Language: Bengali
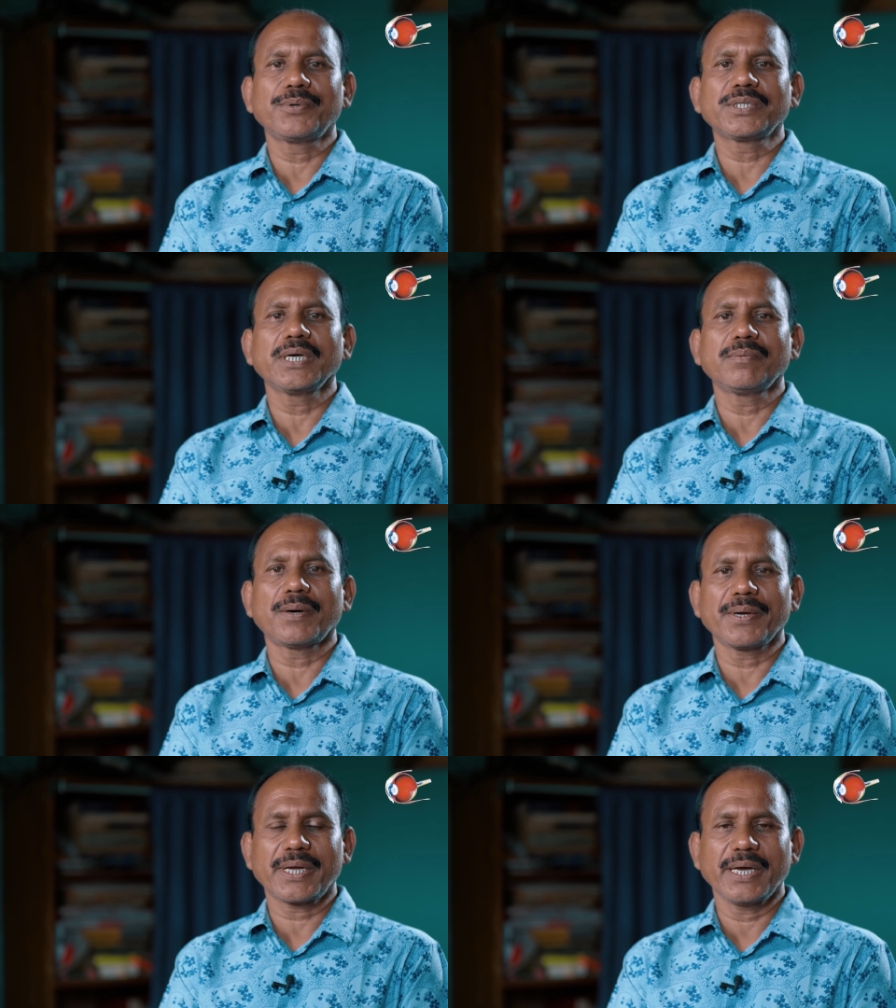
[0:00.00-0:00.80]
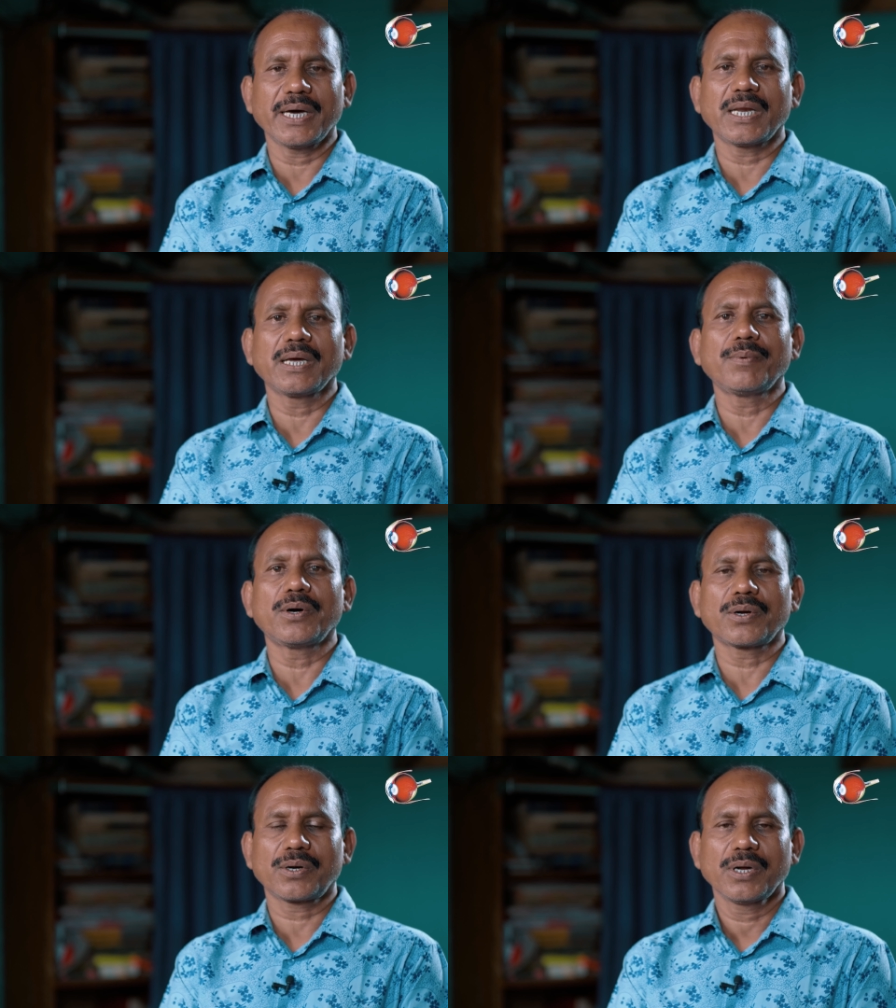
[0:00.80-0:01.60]
প্রতি এইভাবে খেয়াল এবং
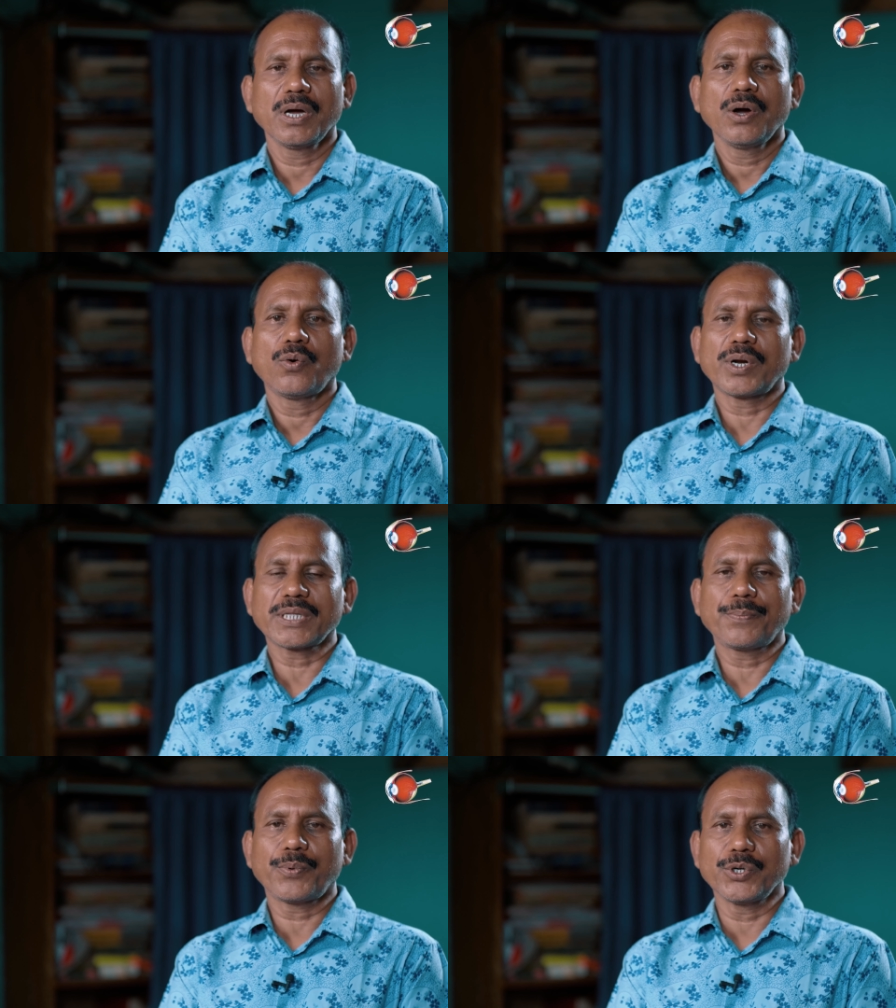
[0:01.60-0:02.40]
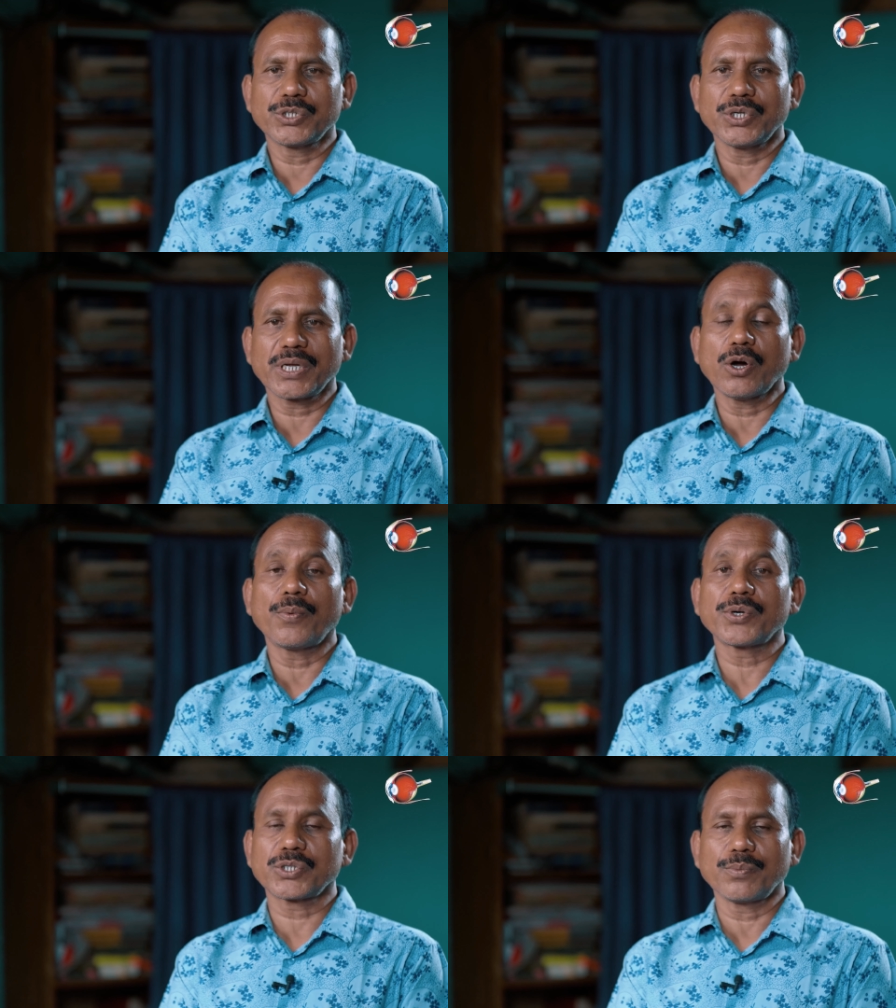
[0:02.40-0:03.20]
ওনাদের প্রয়োজনকে
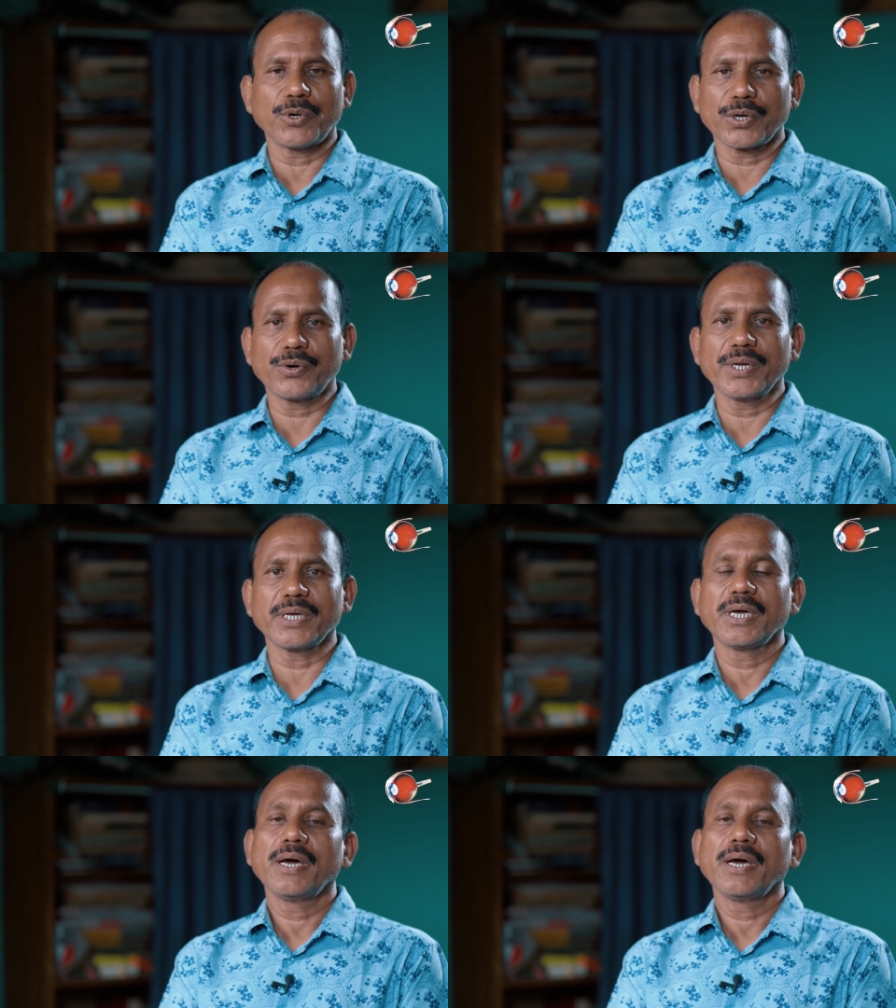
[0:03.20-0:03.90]
অপ্রয়োজন মনে করি